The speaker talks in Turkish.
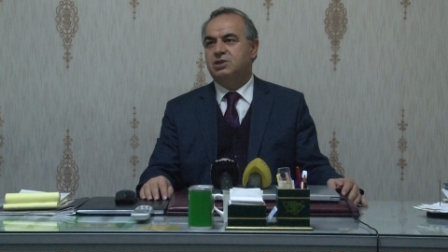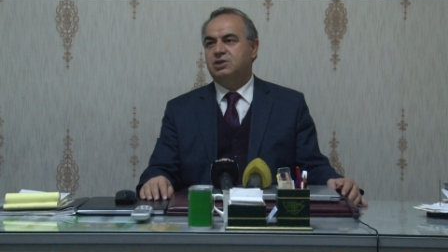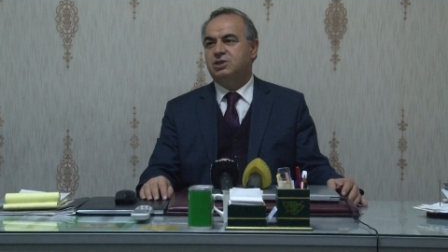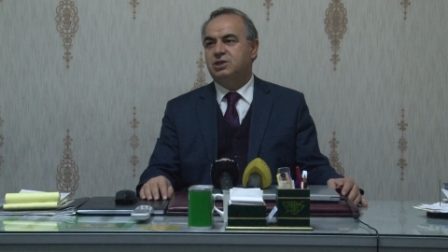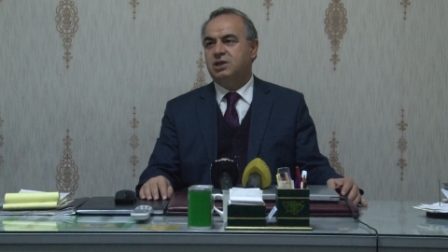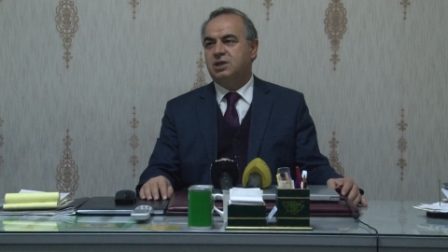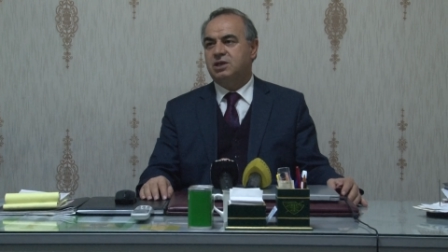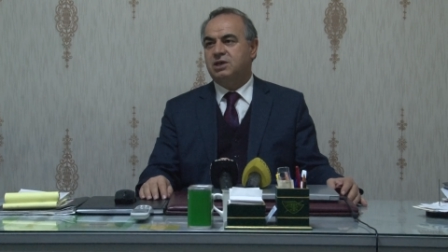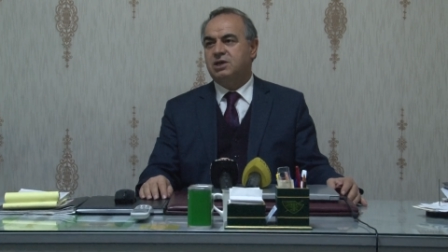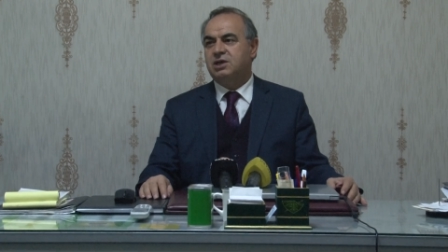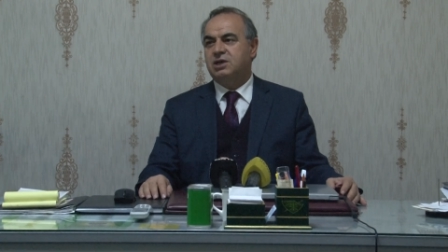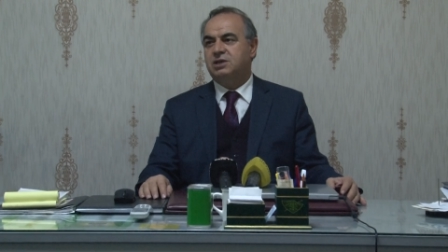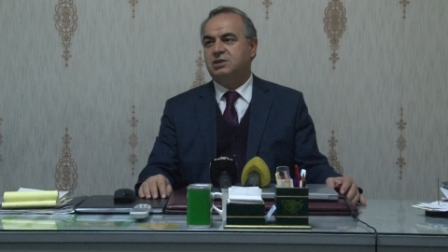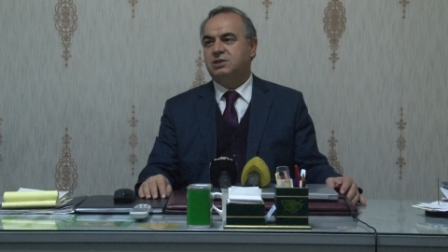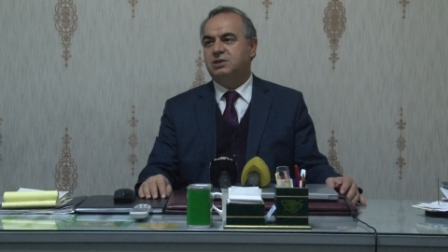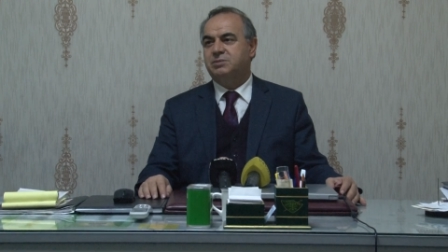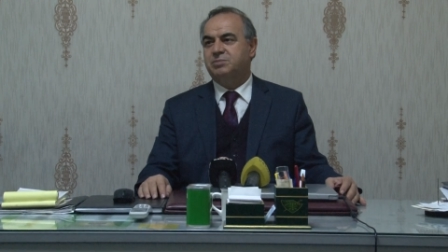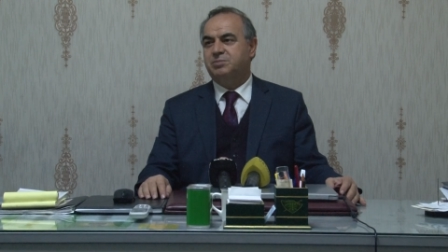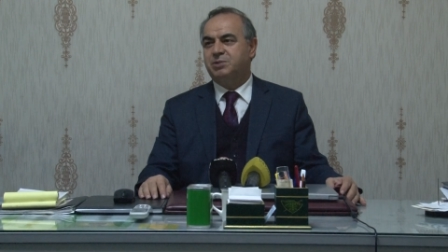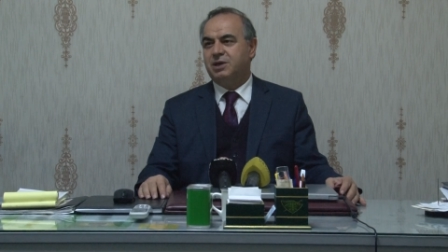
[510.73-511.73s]

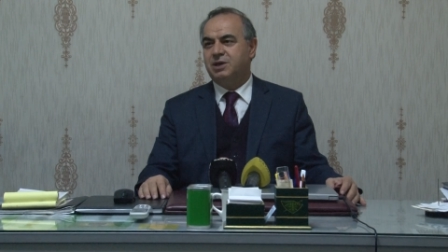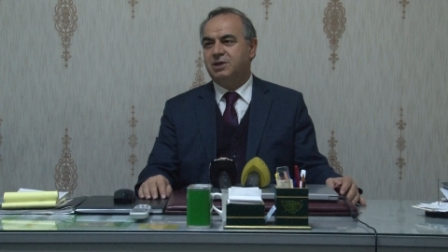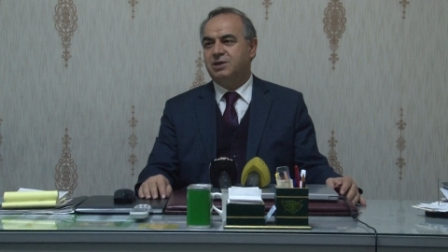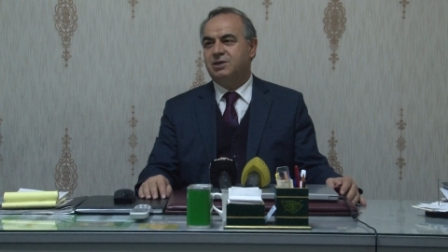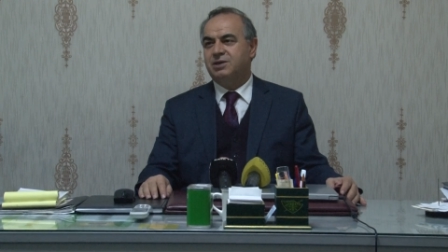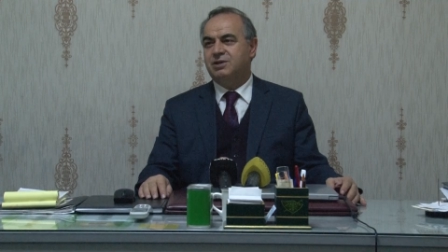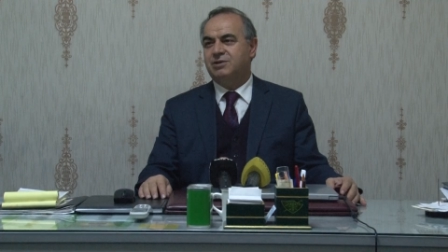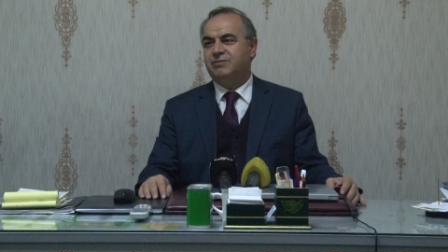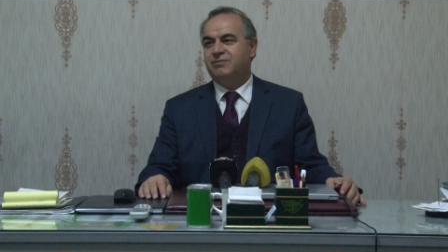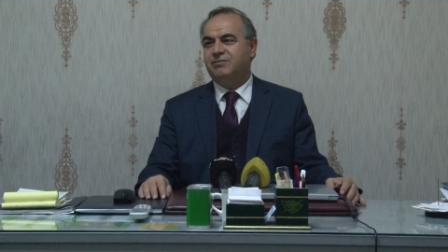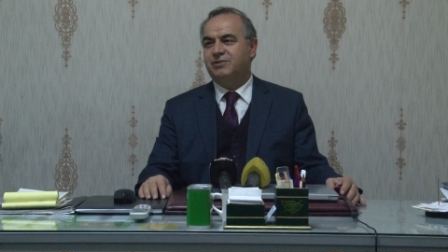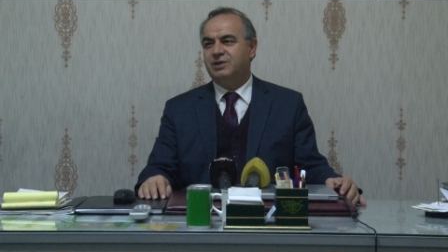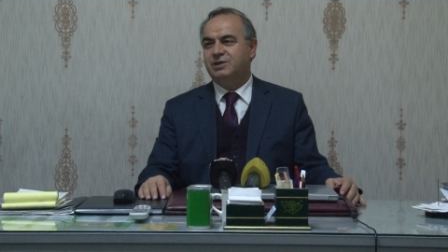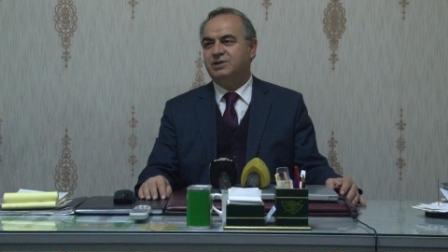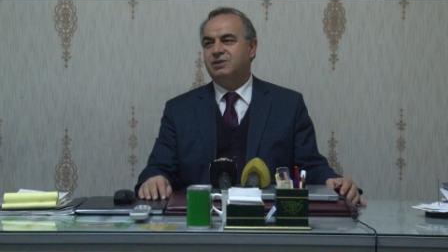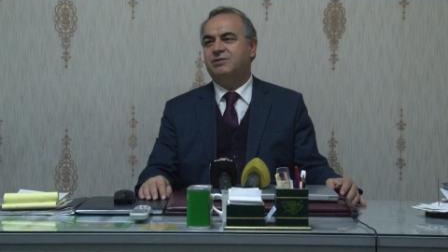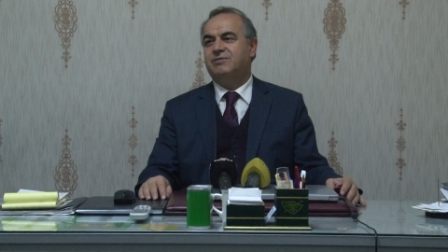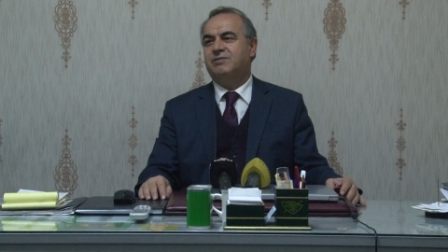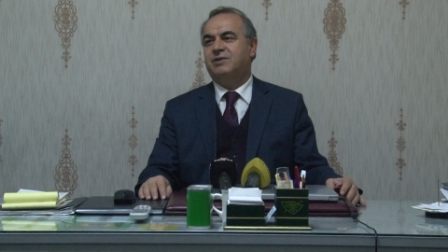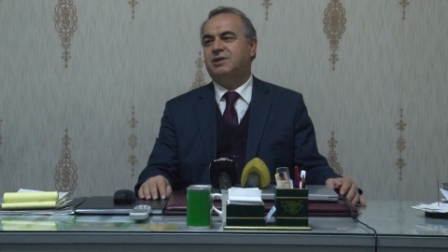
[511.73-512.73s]
Çerkez Peyniri
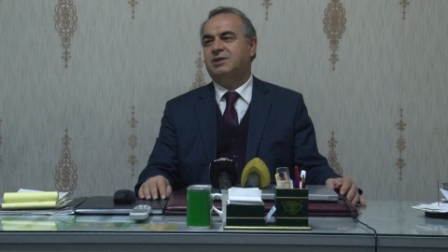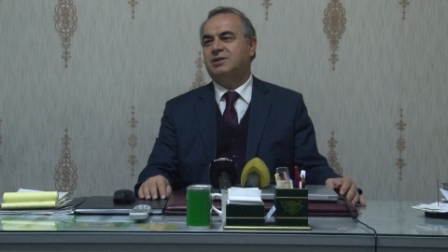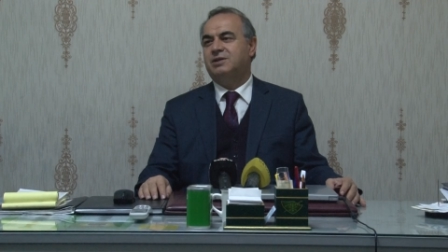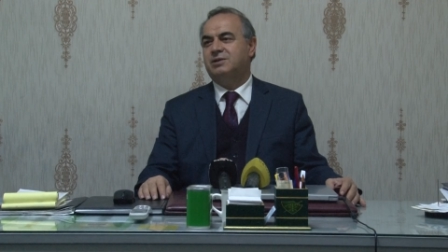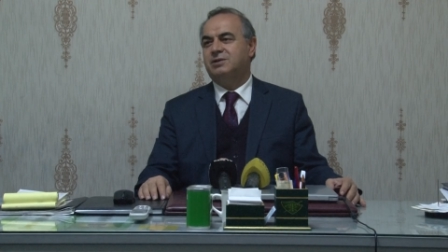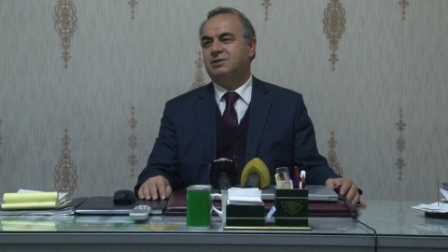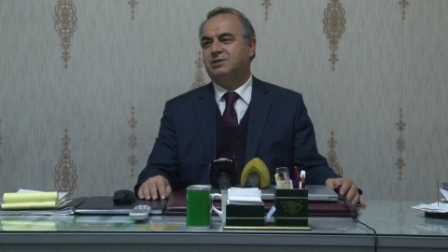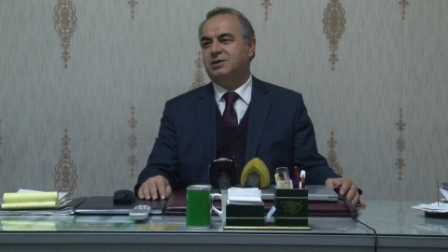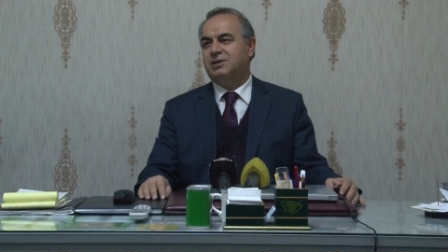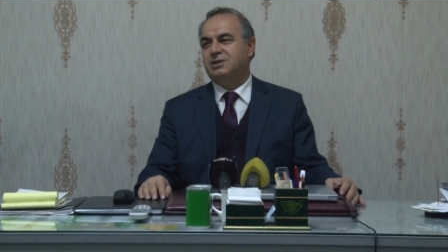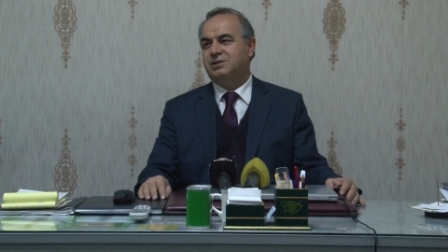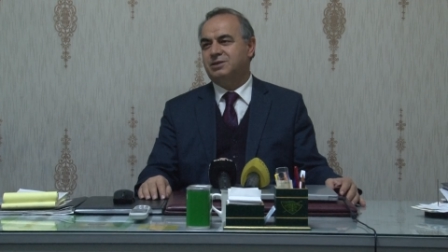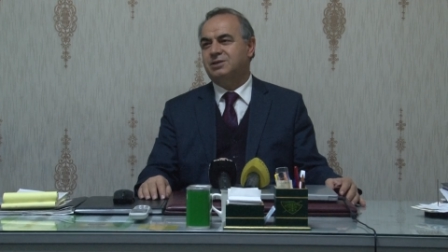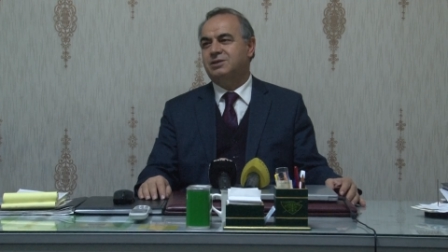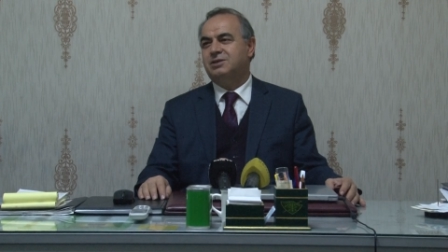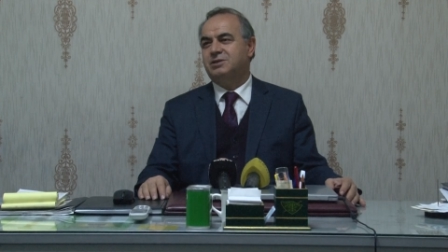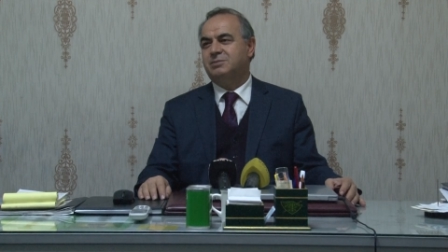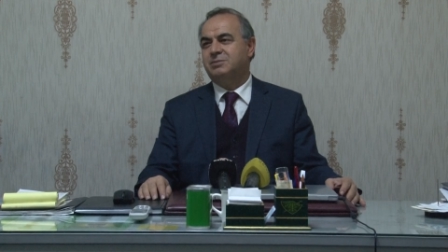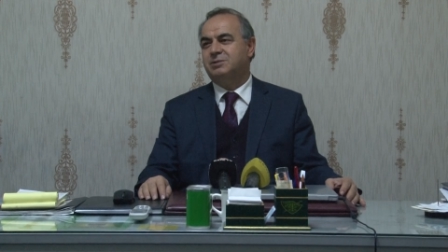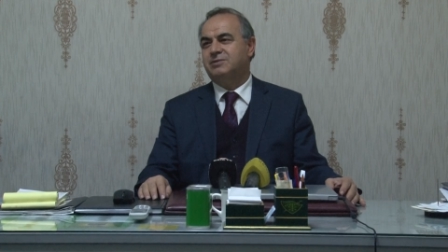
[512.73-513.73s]
Festivali
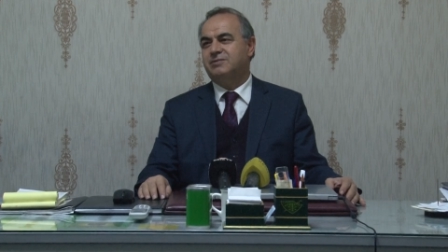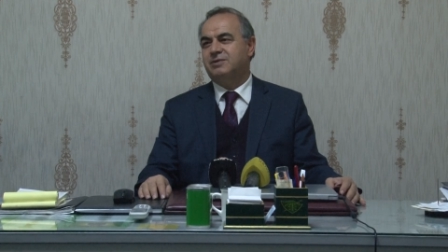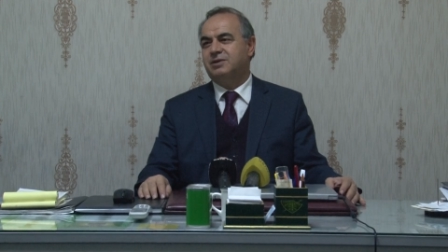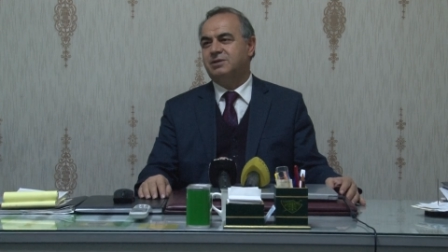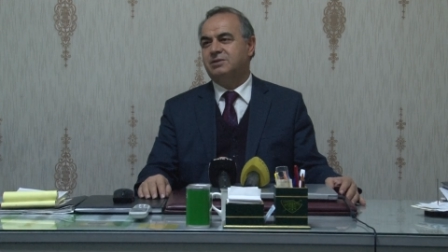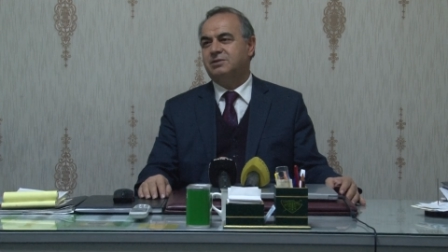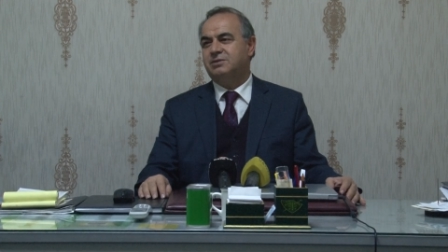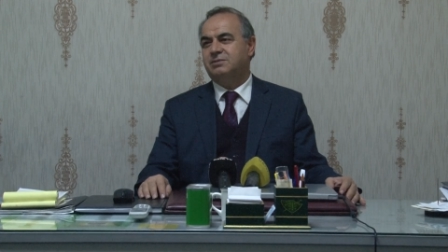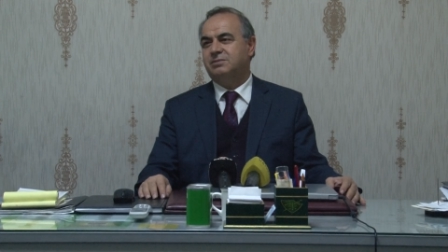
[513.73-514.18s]
hazırlığımız var.